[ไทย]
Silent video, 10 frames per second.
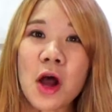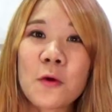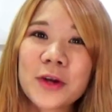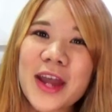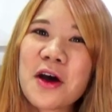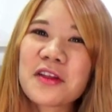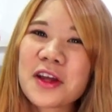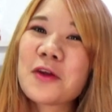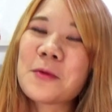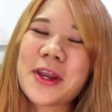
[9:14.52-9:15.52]
ก็คงได้ข้อ
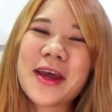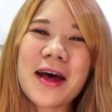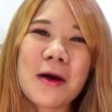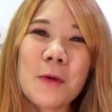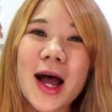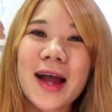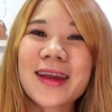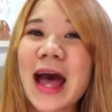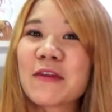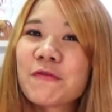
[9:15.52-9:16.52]
สรุปแล้วนะคะ ว่า
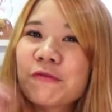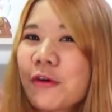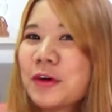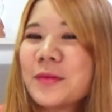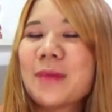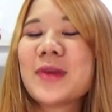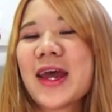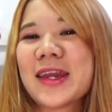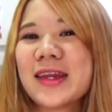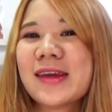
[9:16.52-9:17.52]
การฝนแบบไห
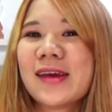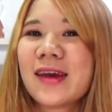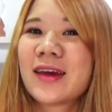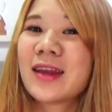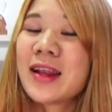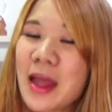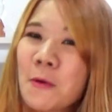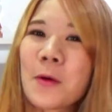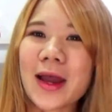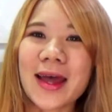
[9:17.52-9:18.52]
นเร็
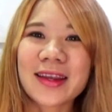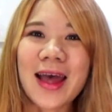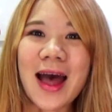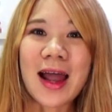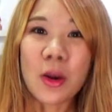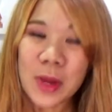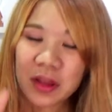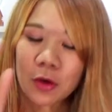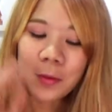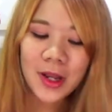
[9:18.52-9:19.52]
วกว่ากันค่ะ เรามา
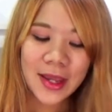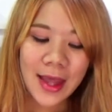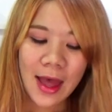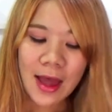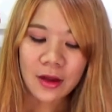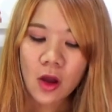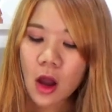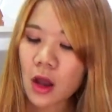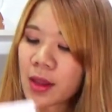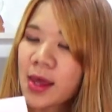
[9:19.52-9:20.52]
สรุปกันเลยค่ะ
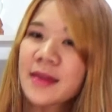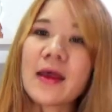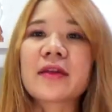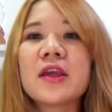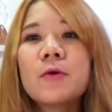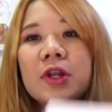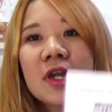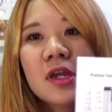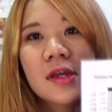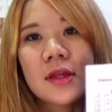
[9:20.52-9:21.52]
ก็จากที่วัน
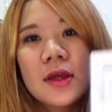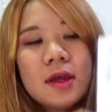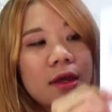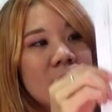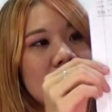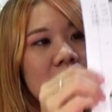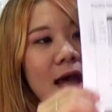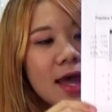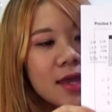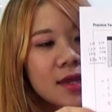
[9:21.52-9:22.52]
นี้
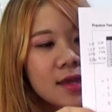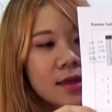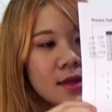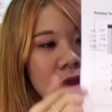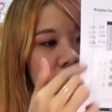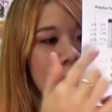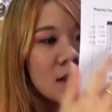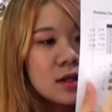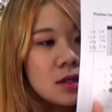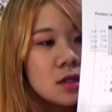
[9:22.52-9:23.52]
ได้เห็น